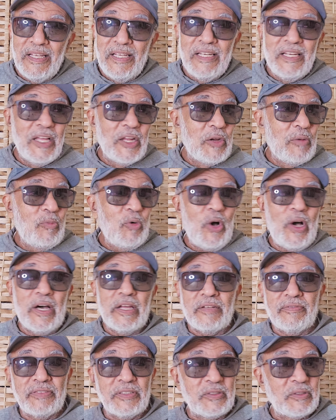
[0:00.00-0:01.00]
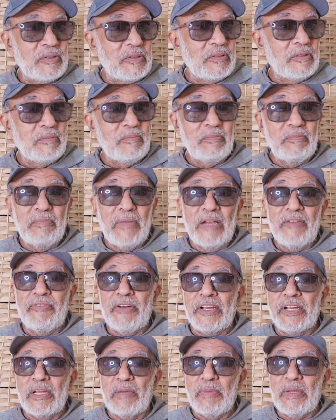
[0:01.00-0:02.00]
لأنه مو عارف أنه ما
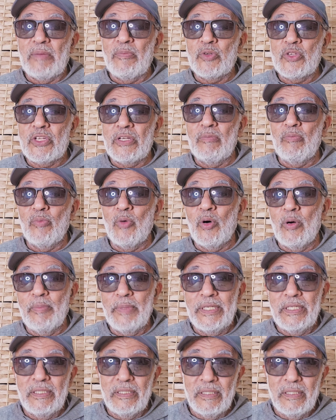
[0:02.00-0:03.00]
يفرق بين مسلم ومؤمن